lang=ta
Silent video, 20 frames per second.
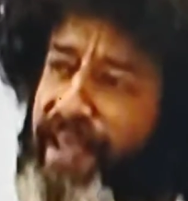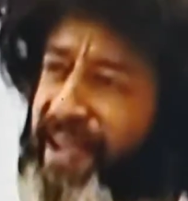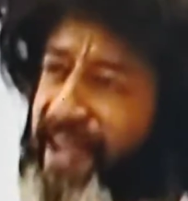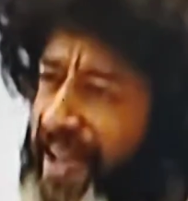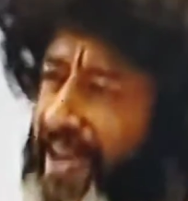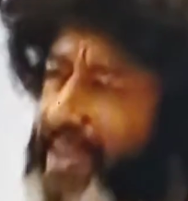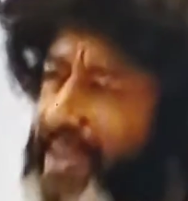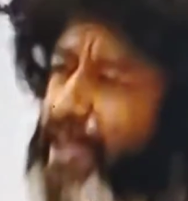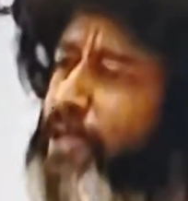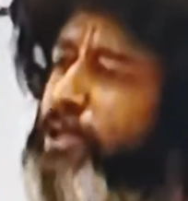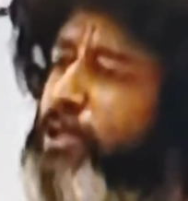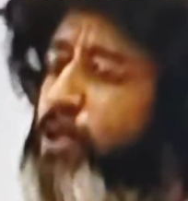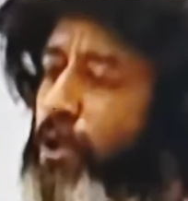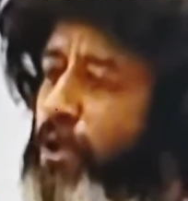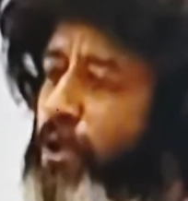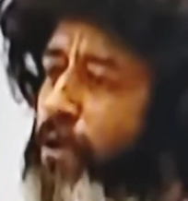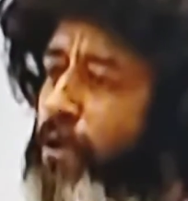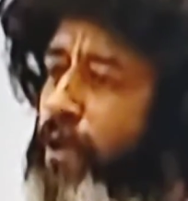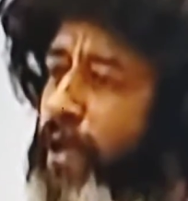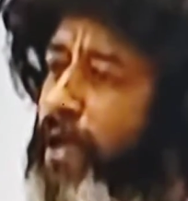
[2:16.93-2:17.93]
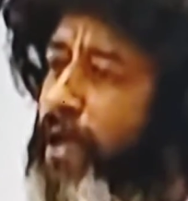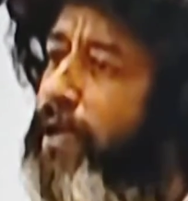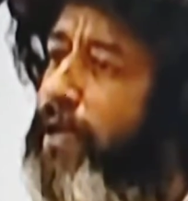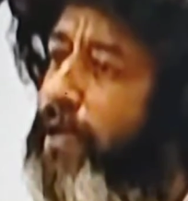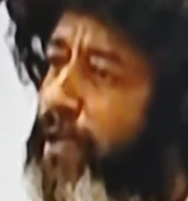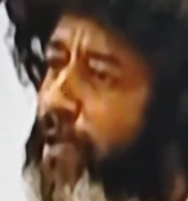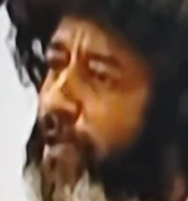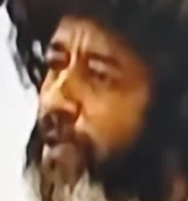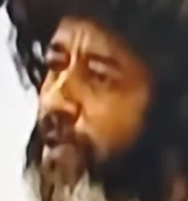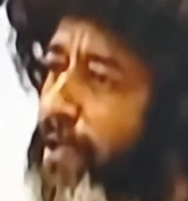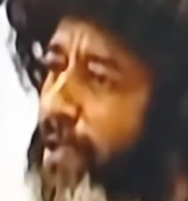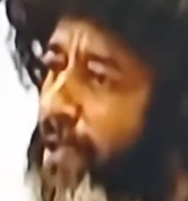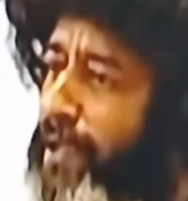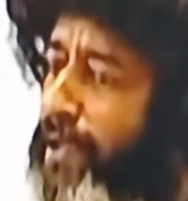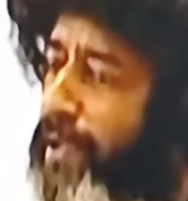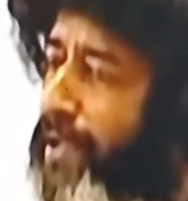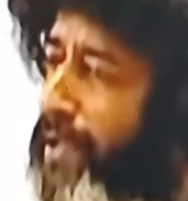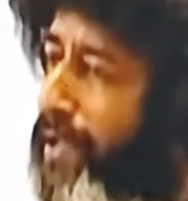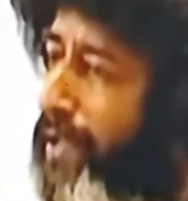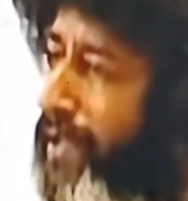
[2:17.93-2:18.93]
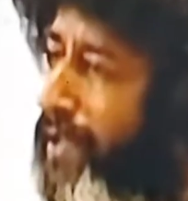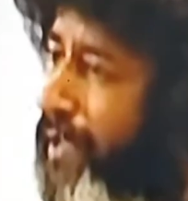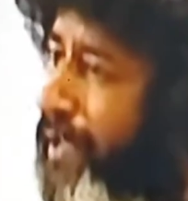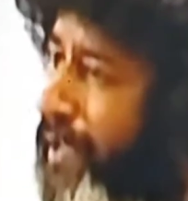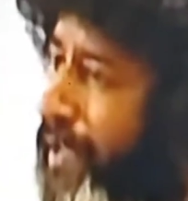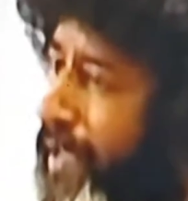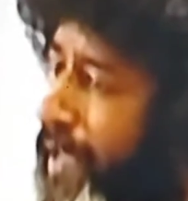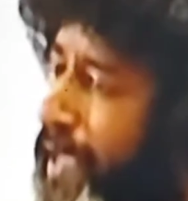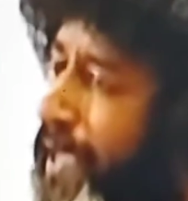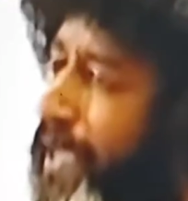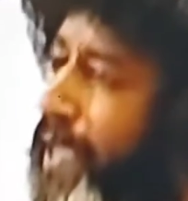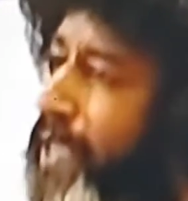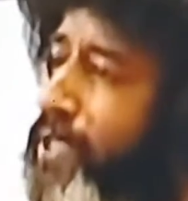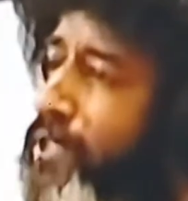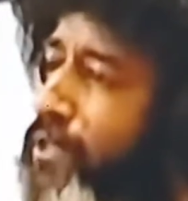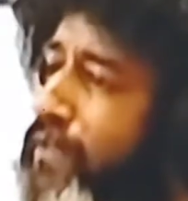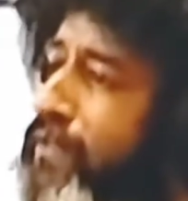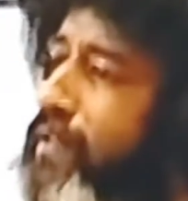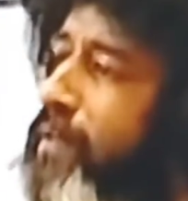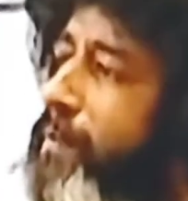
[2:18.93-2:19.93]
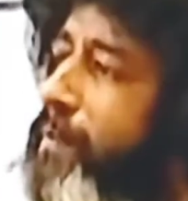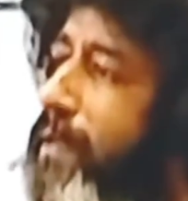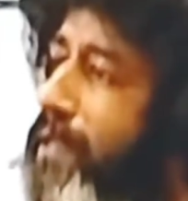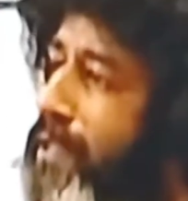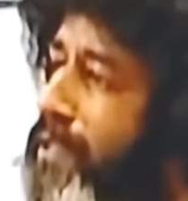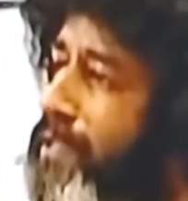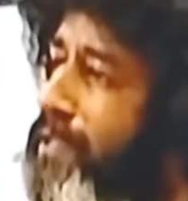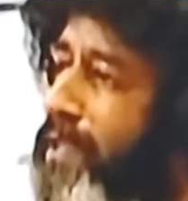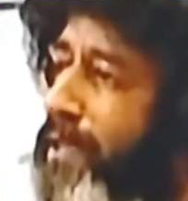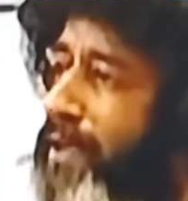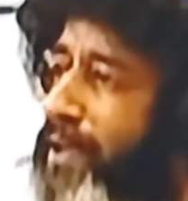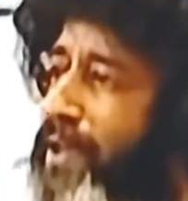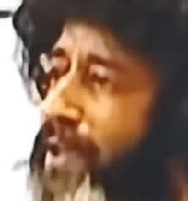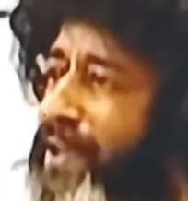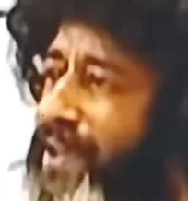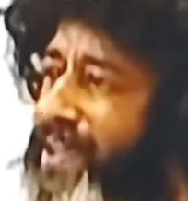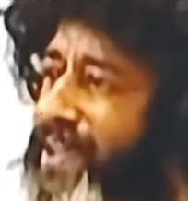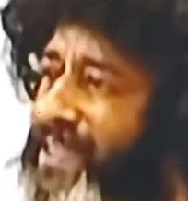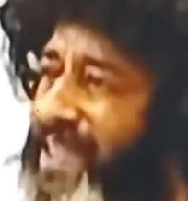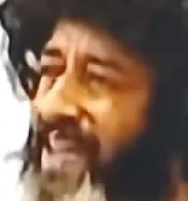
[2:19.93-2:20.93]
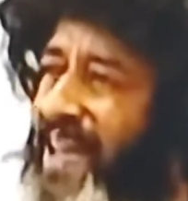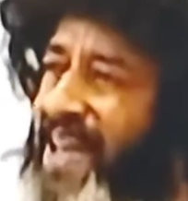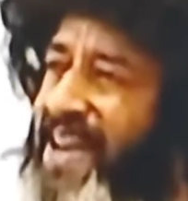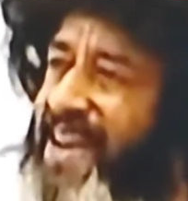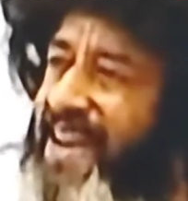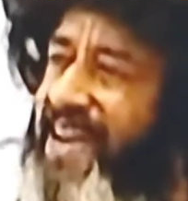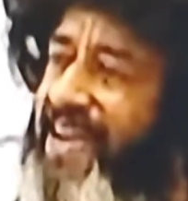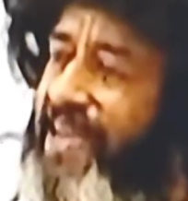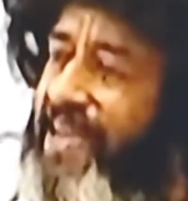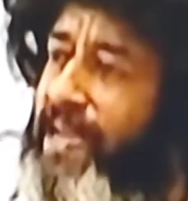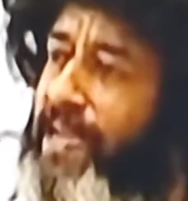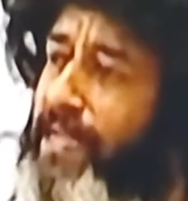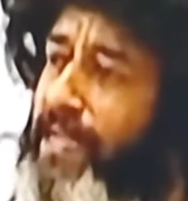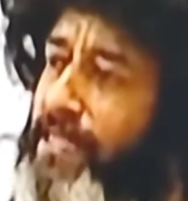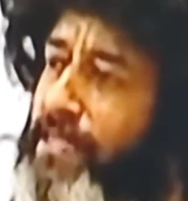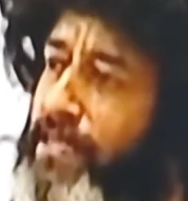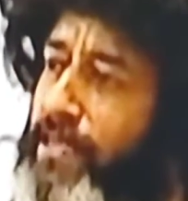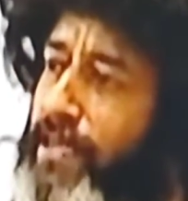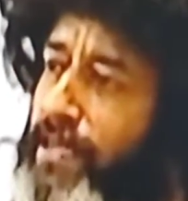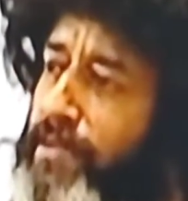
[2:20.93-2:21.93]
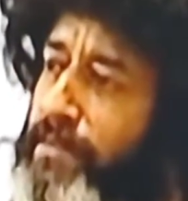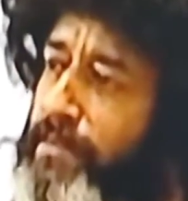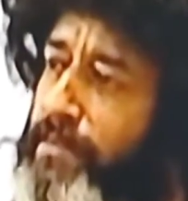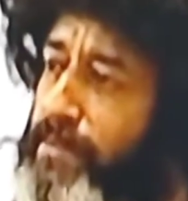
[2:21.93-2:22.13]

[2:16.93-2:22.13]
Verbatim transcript: கரெக்டா சொல்லணும்னா ஈச் ஆஃப் த மதர் சிட்டிங் இயர் இஸ் அன் அன்ரிட்டன் ஹிஸ்டரி